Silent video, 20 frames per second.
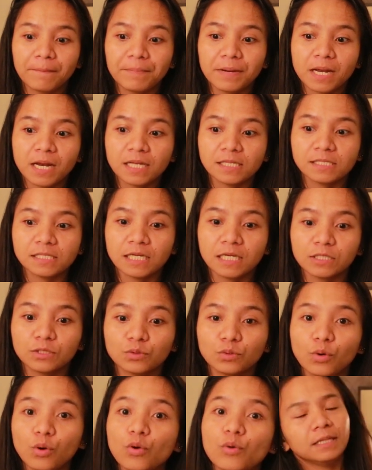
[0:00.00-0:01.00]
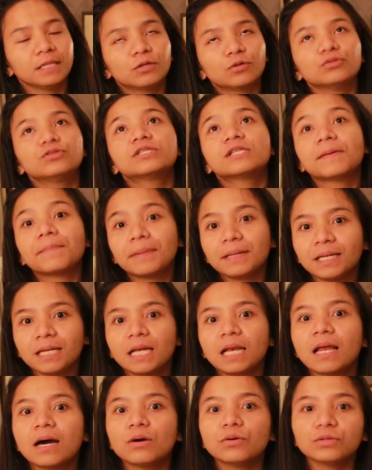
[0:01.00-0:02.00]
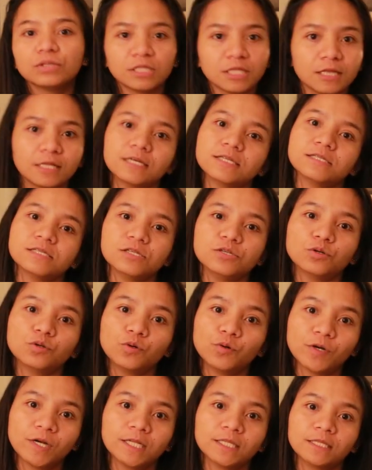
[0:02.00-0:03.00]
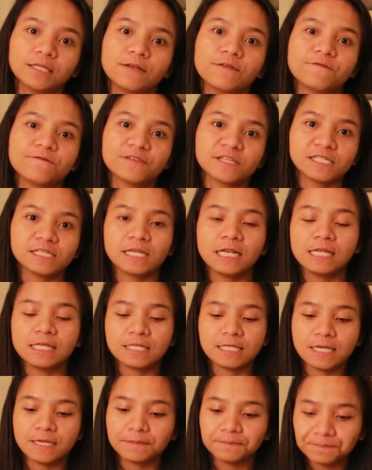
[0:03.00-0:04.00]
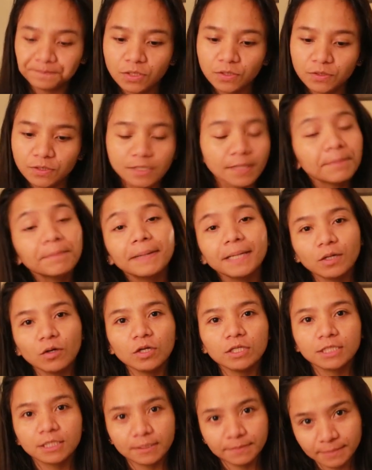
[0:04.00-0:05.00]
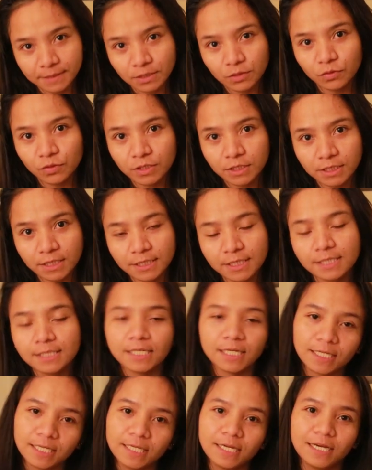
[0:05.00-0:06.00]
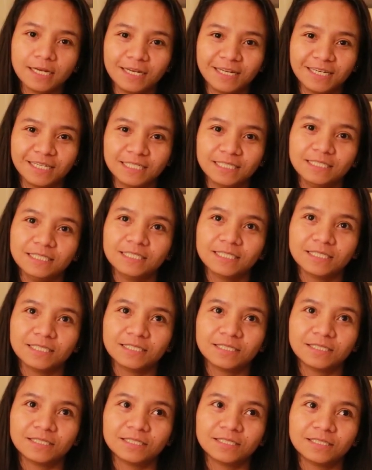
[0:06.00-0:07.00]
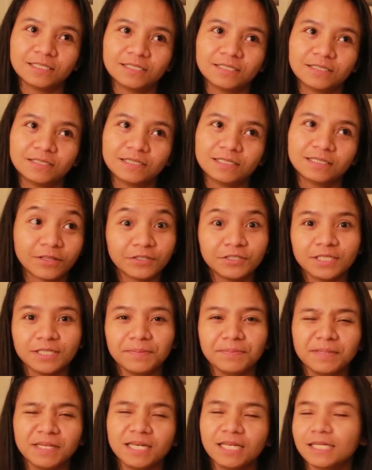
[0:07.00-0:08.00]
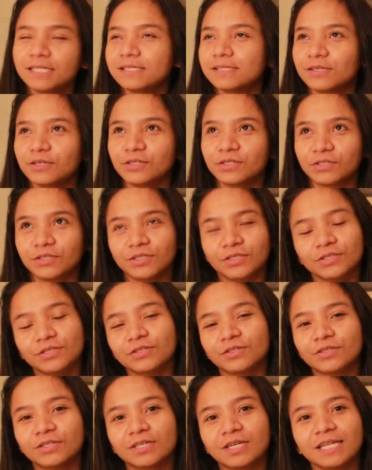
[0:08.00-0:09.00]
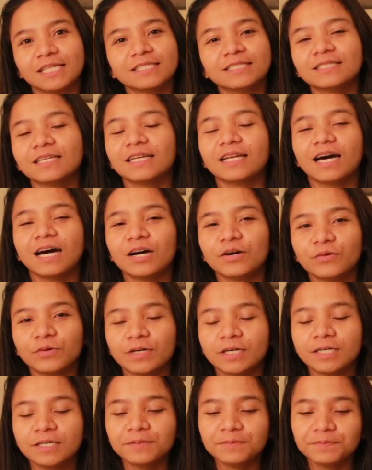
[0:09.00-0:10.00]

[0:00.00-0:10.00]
para sa Togo, likod sa Manila Hotel kasi yung quarantine facility. So, standby ulit kami doon sa sasakyan ng another 30 minutes siguro yun or less than an hour.